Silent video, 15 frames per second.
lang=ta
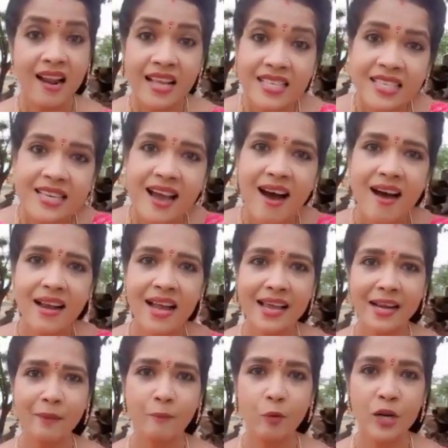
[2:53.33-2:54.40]
அலசி
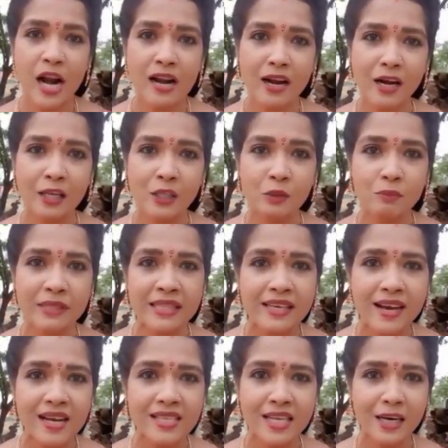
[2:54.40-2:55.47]
ஆராயிற புராணங்களையும்
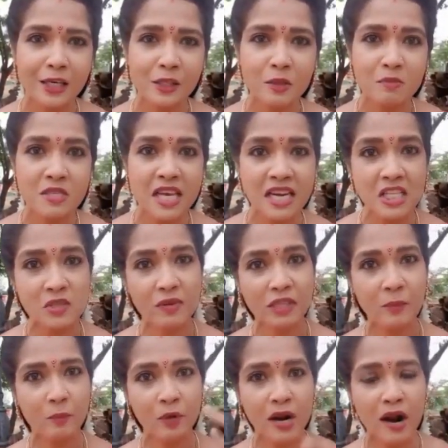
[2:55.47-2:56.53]
இதிகாசங்களையும்
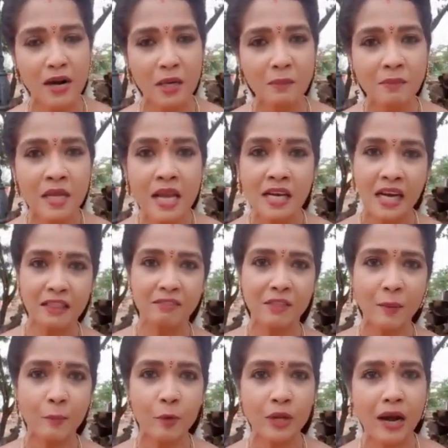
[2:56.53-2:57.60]
சரஸ்வதி புராணம்
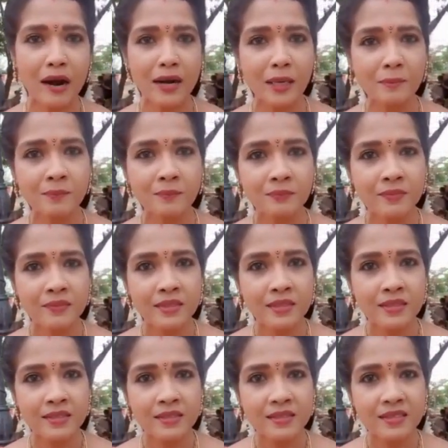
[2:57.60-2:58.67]
கந்த புராணம்
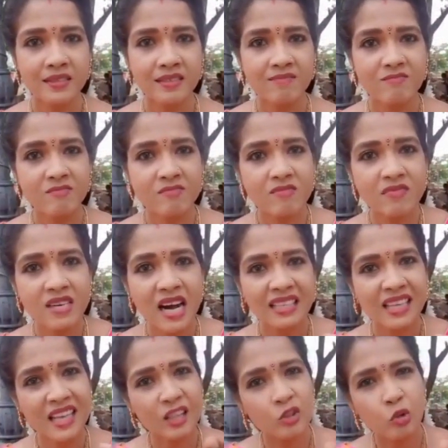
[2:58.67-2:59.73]

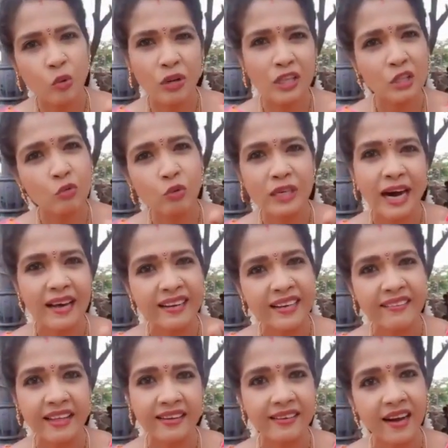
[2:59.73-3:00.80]
அதெல்லாம் தொடுறதுக்கு உனக்கு
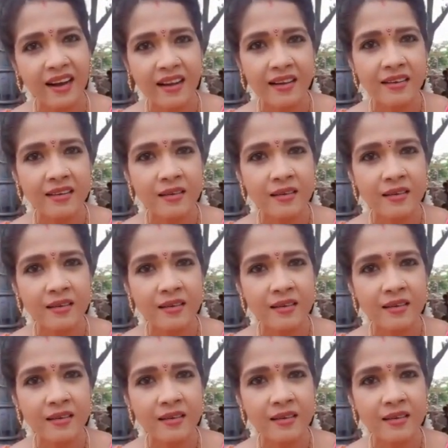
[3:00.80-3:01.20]
அருகதை இருக்கா